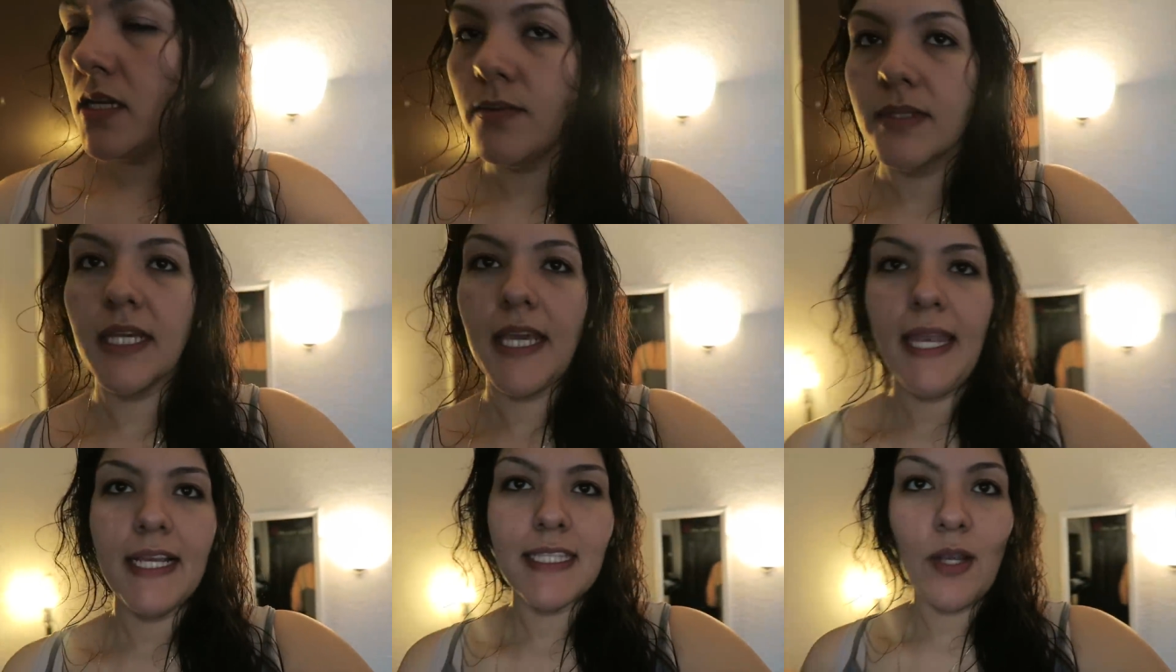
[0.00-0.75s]
No sé,
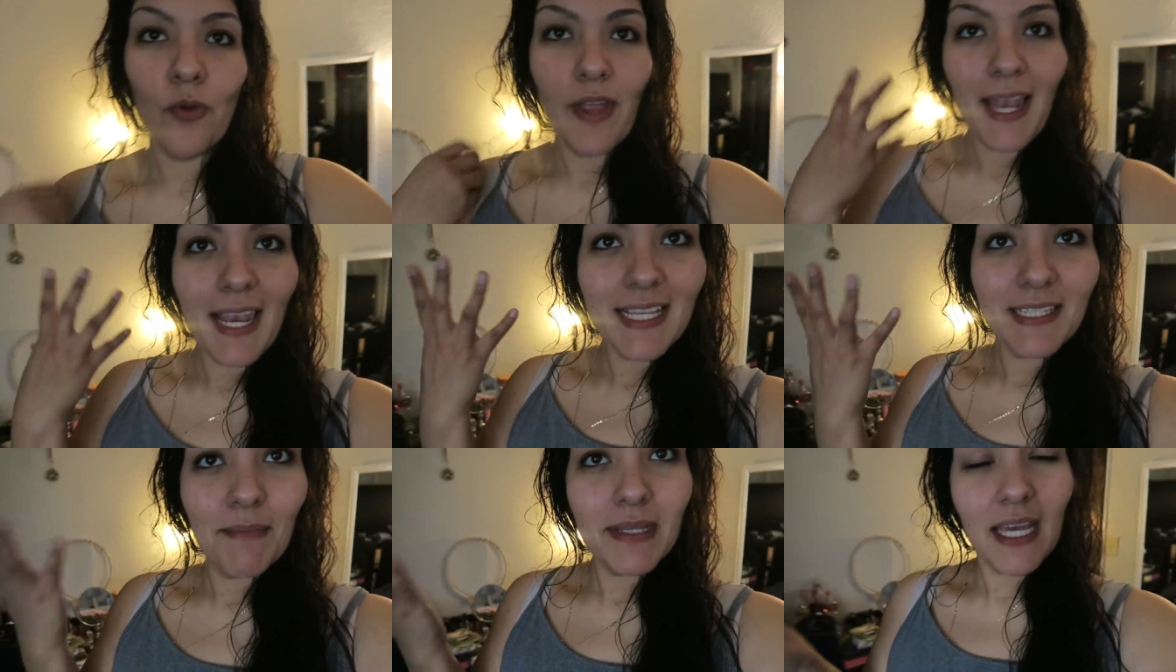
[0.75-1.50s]
quería
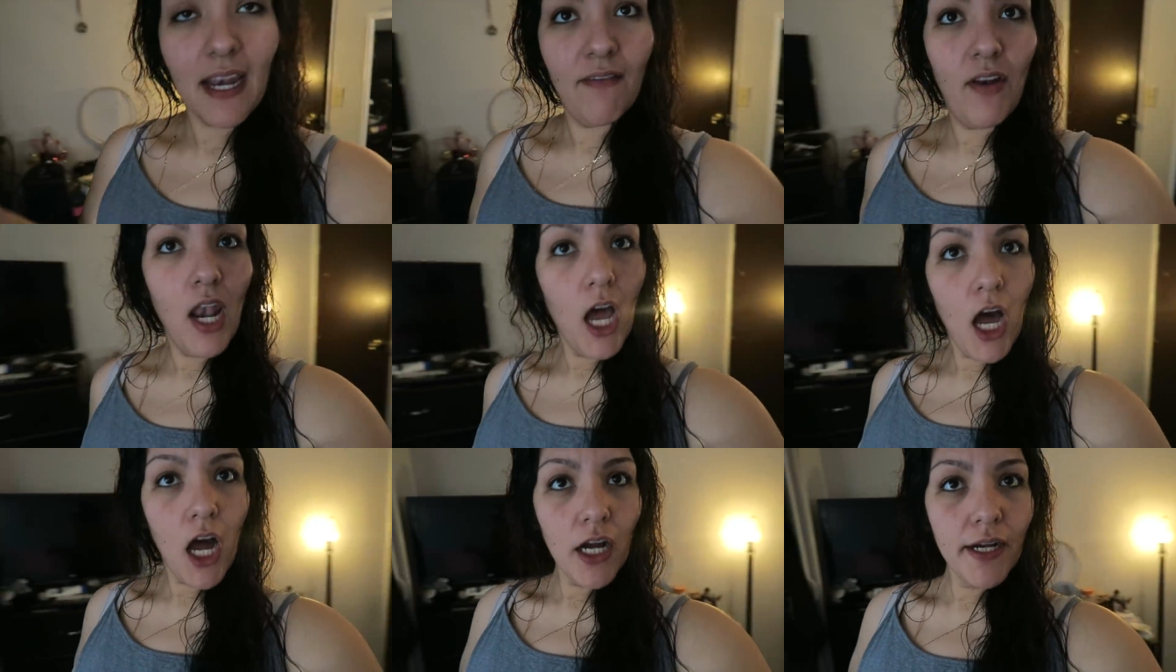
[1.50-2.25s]
saludarlas, empezar el
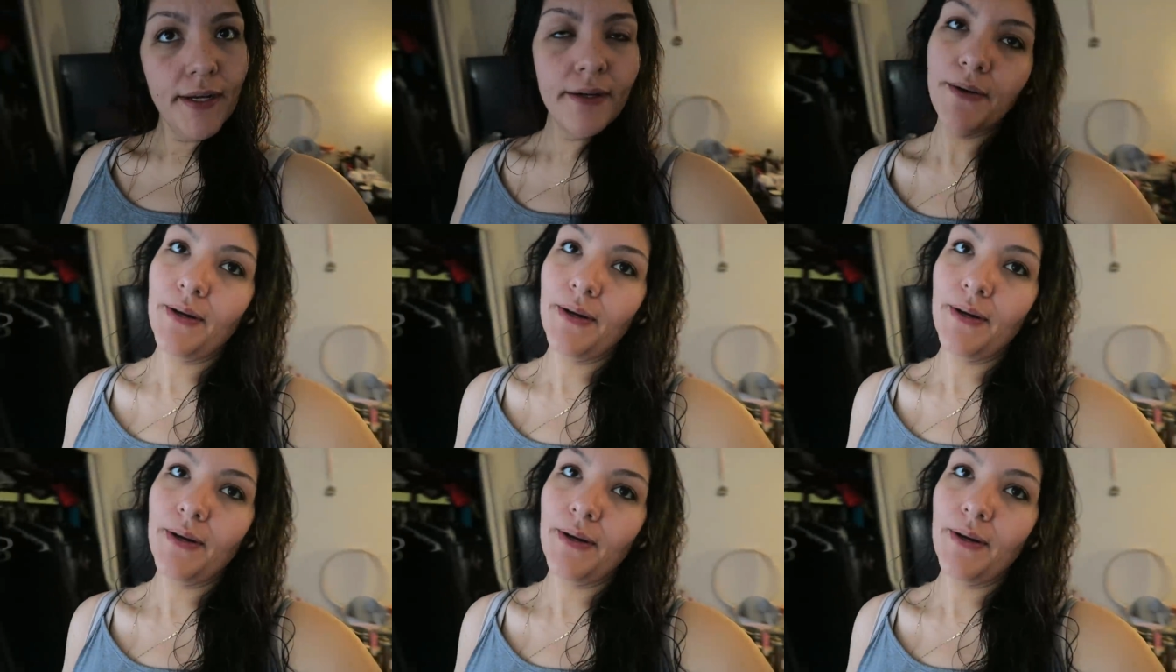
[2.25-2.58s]
vlog.